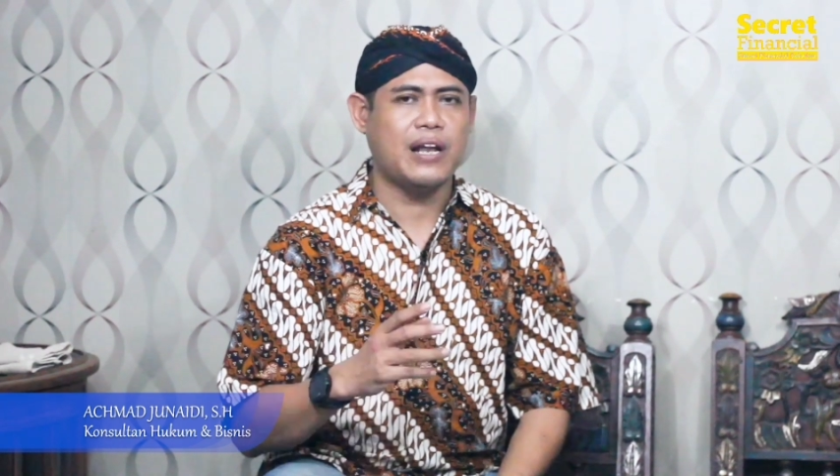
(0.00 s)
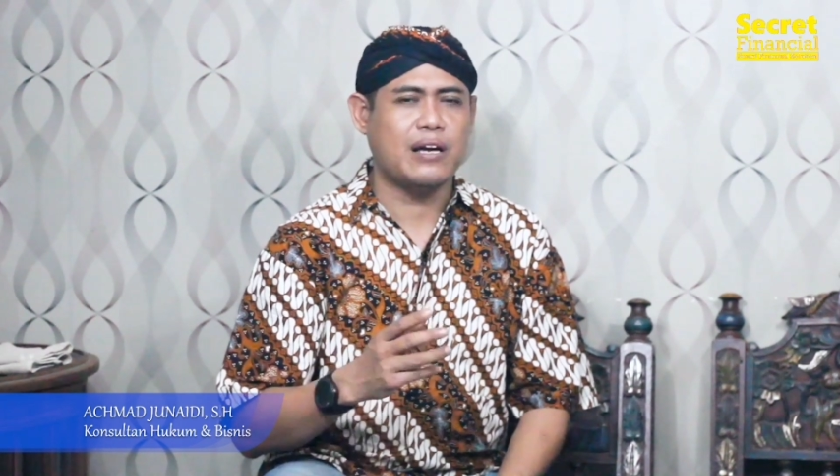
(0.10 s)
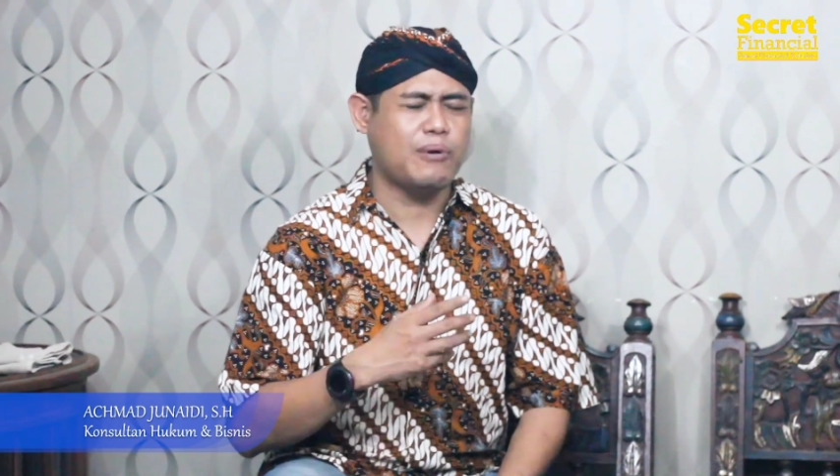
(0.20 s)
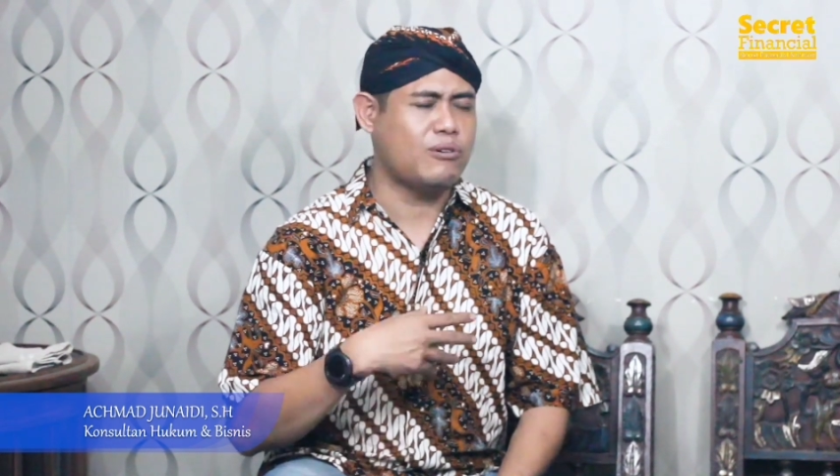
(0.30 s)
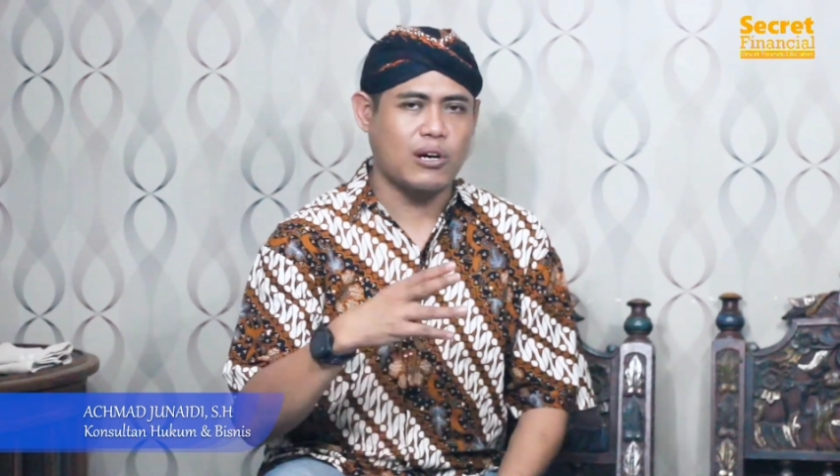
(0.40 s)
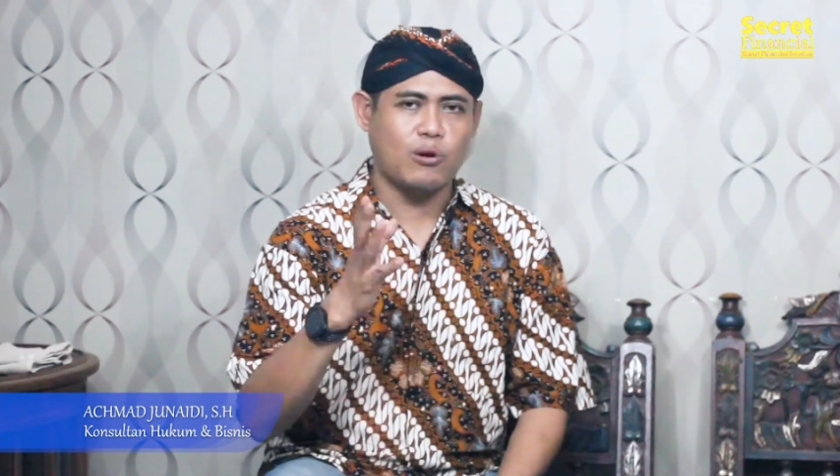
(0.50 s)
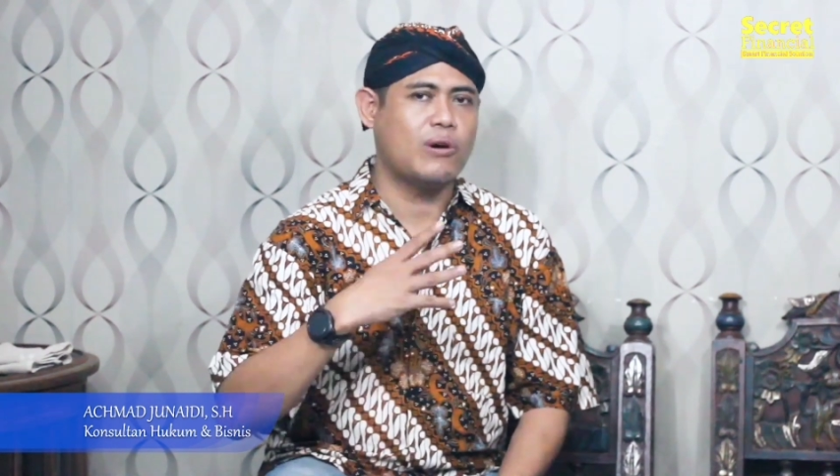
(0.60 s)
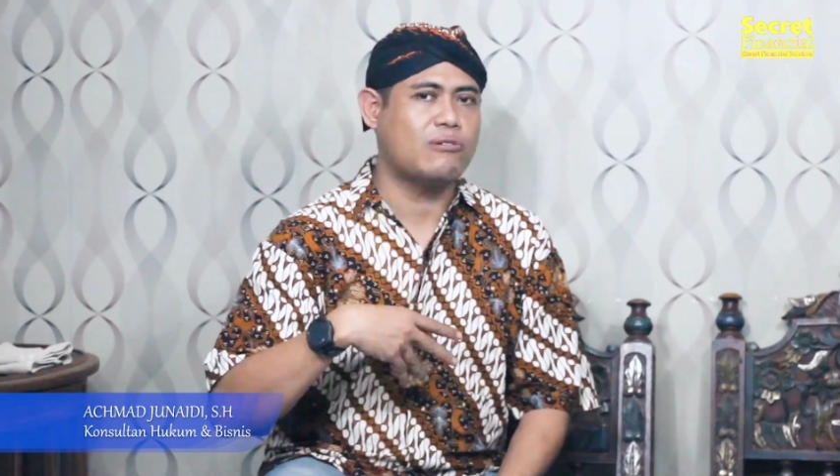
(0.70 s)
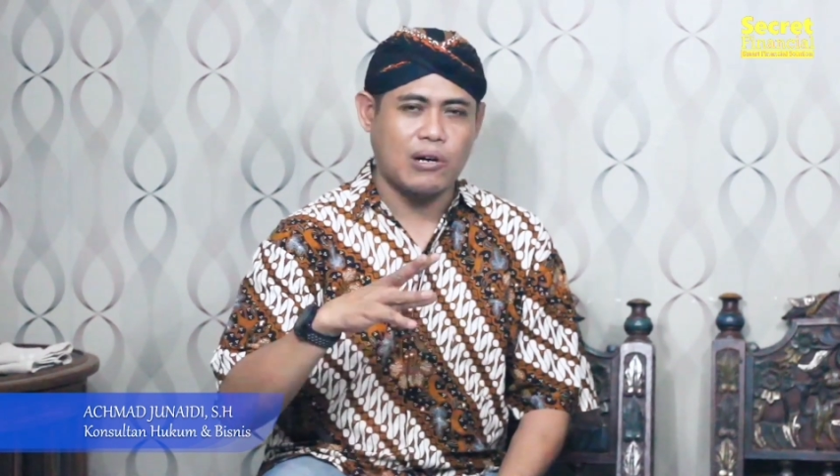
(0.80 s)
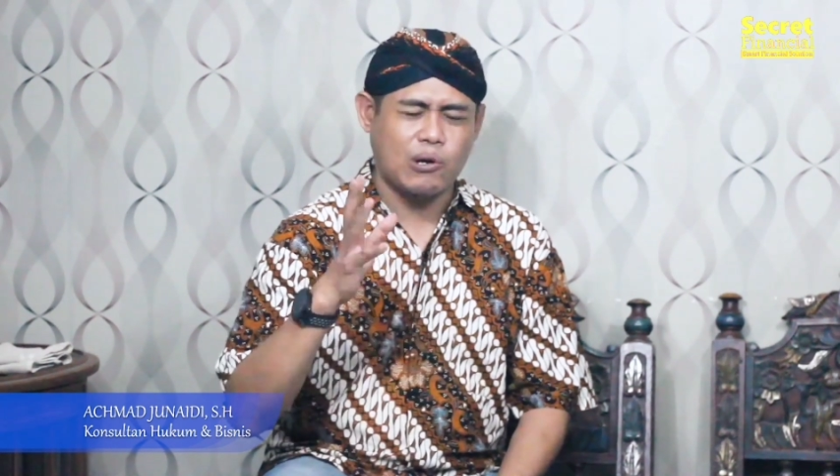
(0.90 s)
bilang kok sudah
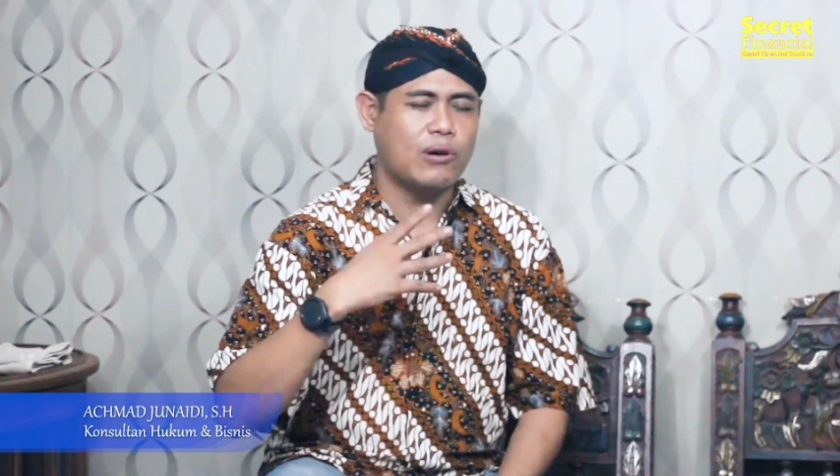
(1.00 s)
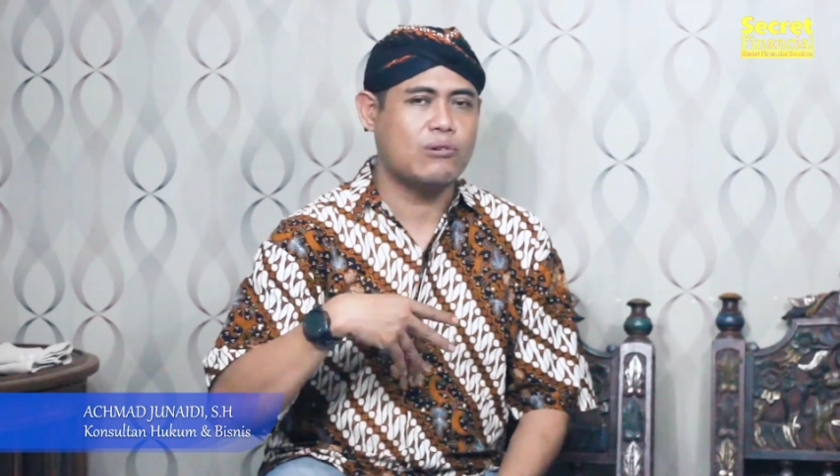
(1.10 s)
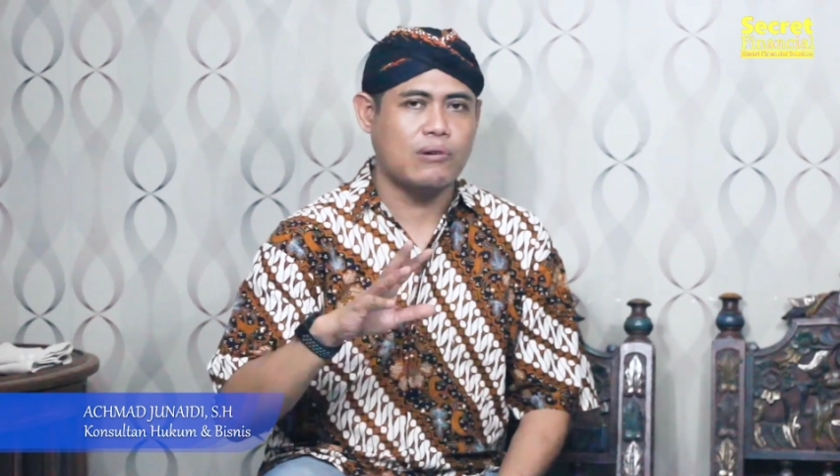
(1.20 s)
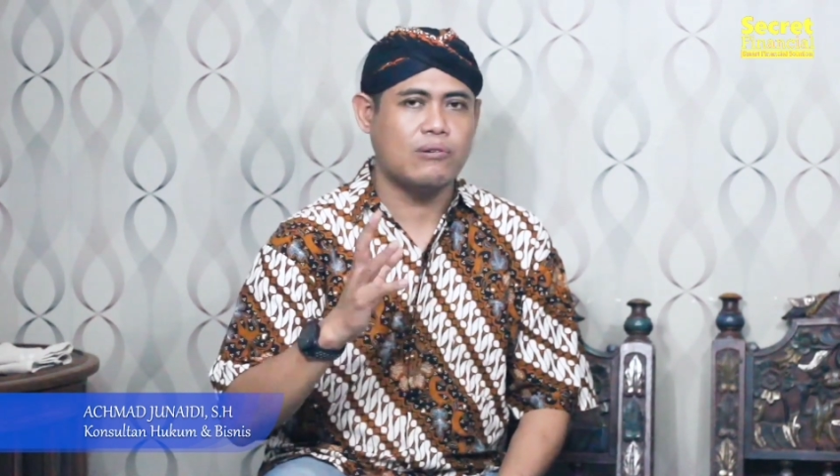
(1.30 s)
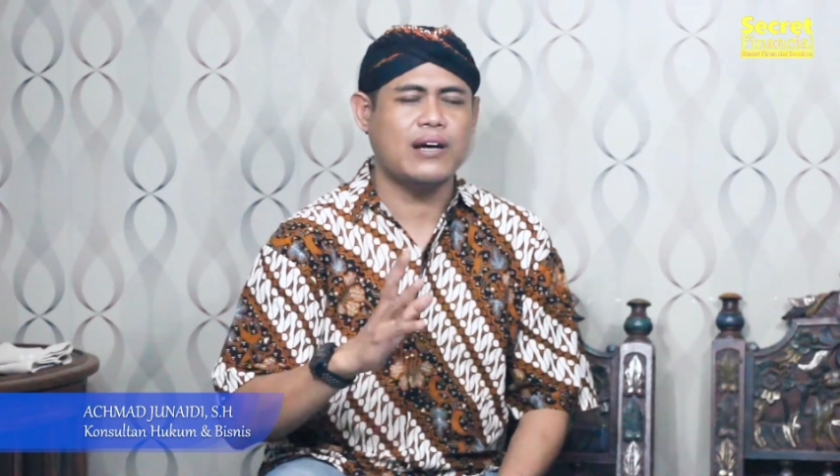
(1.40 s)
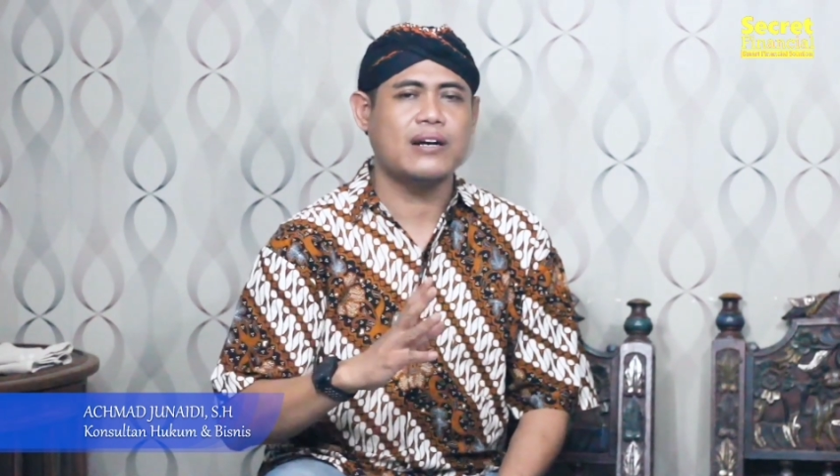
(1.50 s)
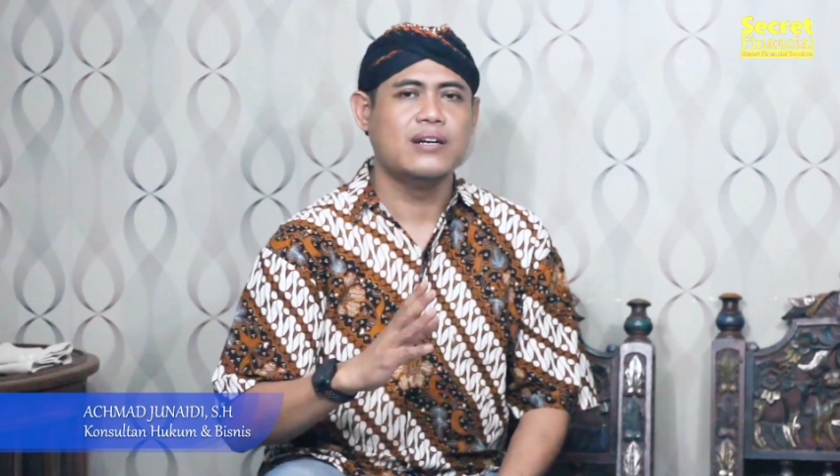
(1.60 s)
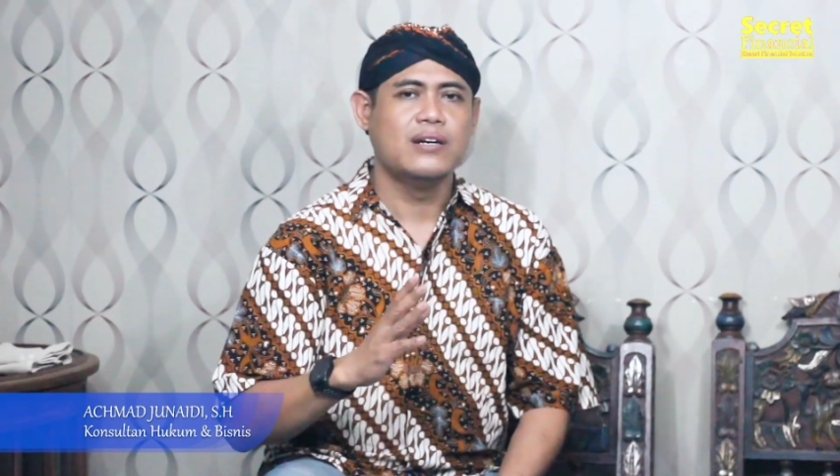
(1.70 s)
keluar, sudah keluar, sudah keluar.